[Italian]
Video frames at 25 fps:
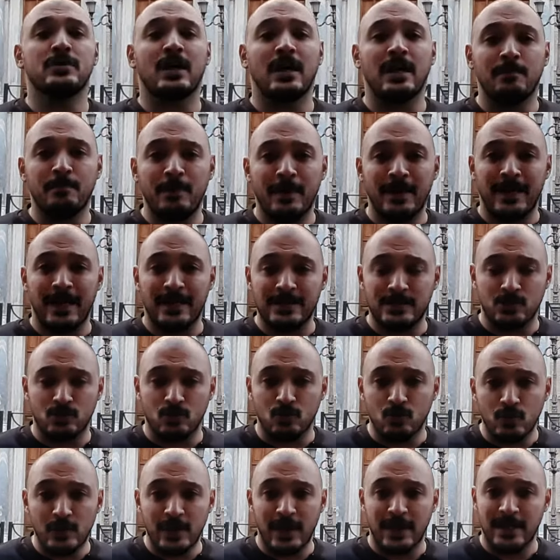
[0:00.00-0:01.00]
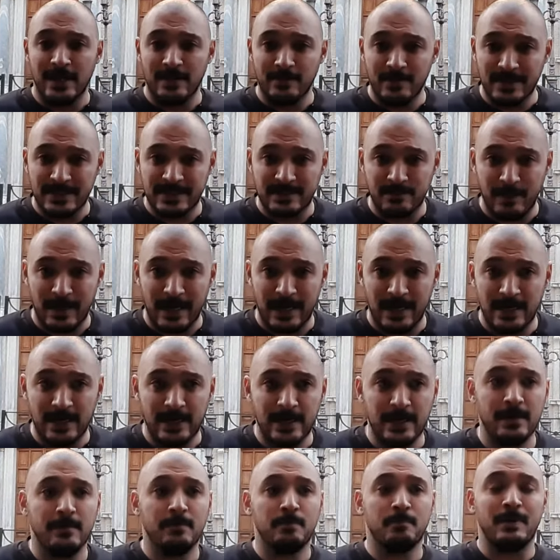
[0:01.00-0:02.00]
dal palazzo qui alle mie
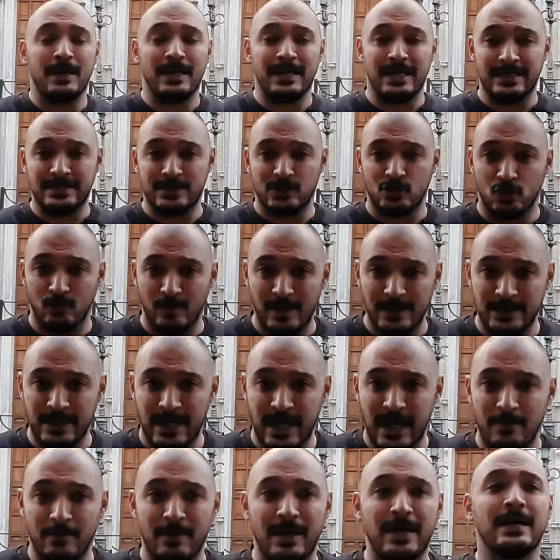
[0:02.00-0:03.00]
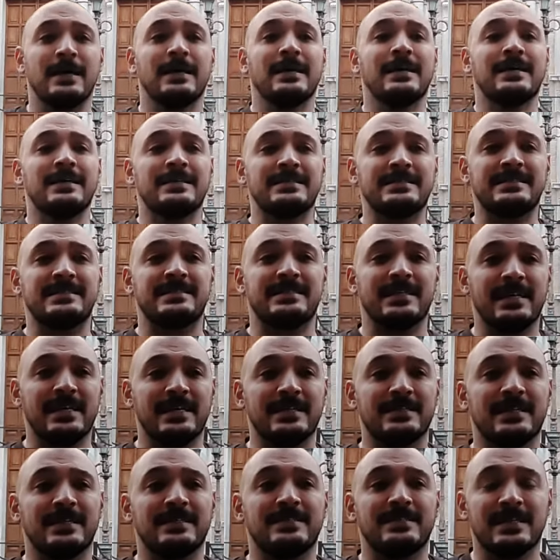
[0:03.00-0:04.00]
spalle, Palazzo Madama,
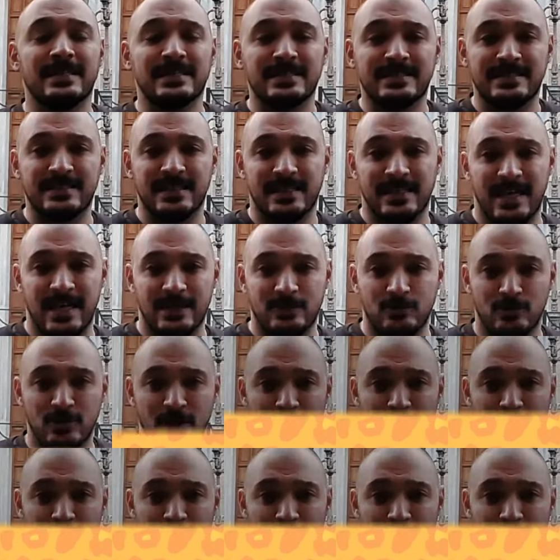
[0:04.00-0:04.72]
sede del Senato